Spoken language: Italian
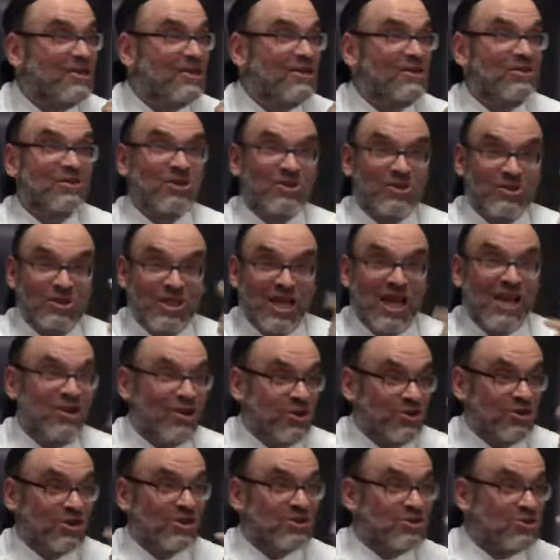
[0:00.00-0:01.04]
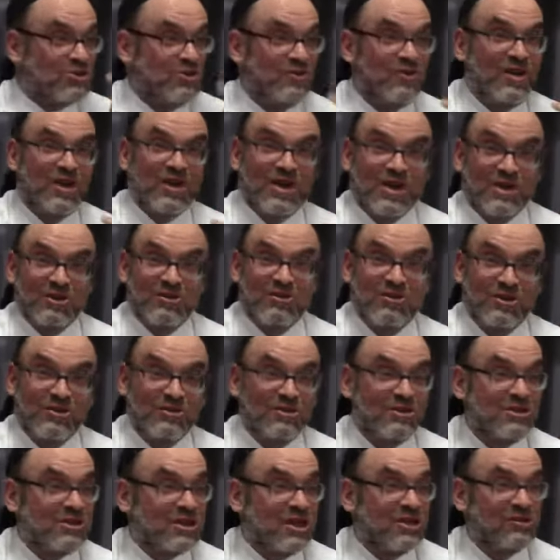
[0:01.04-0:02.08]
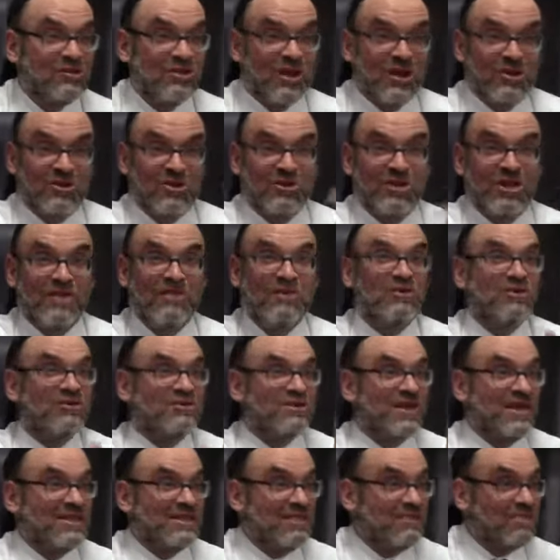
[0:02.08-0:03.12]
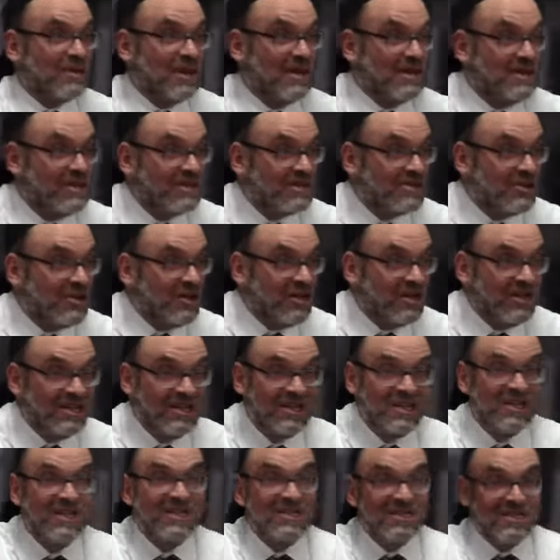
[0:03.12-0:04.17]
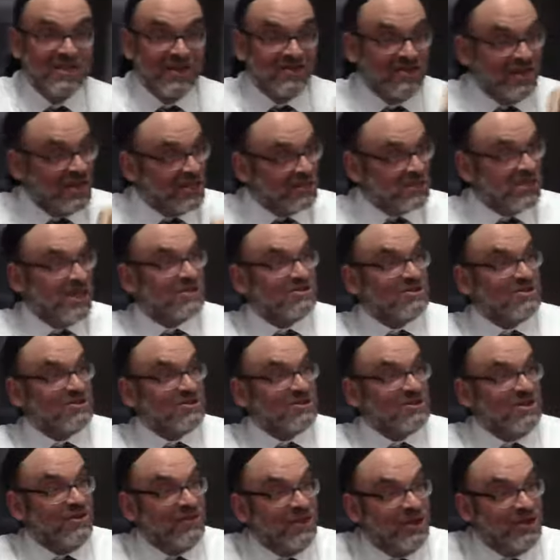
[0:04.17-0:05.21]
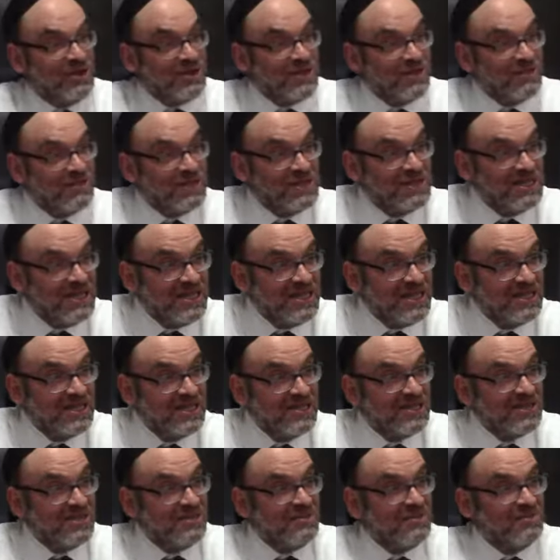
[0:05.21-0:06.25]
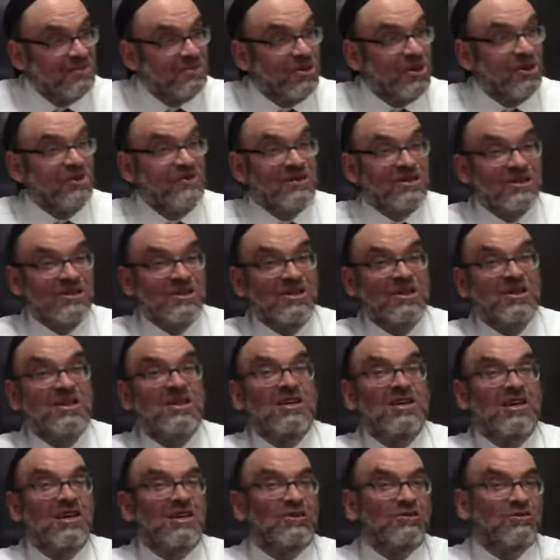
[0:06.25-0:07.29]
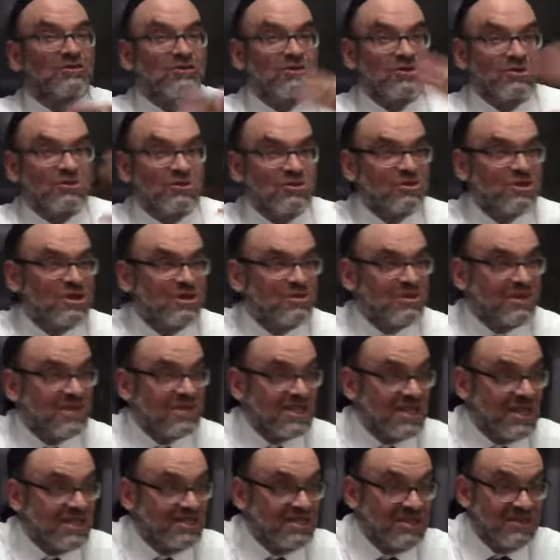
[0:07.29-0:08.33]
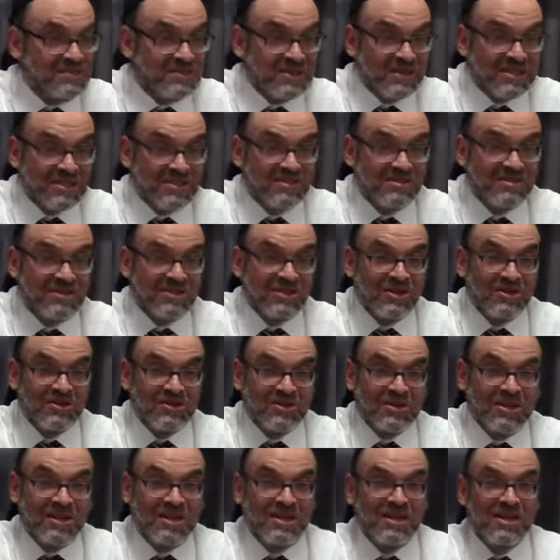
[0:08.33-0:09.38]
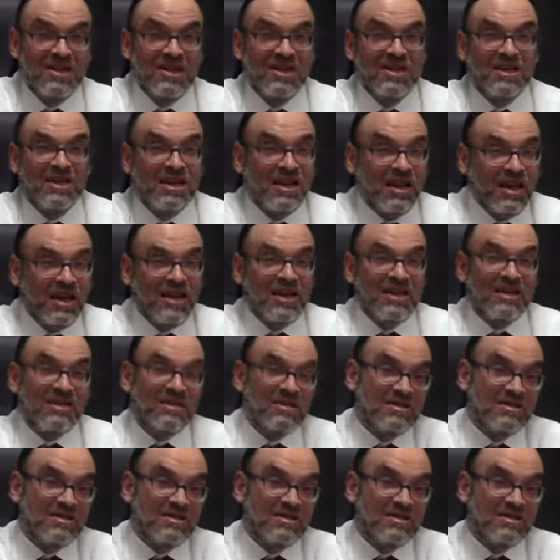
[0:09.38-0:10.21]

non de lotta sub le 14, la Torah non devi tornare a prenderlo, devi lasciarlo a sua volta per il povero. E così tutta una serie di prescrizioni che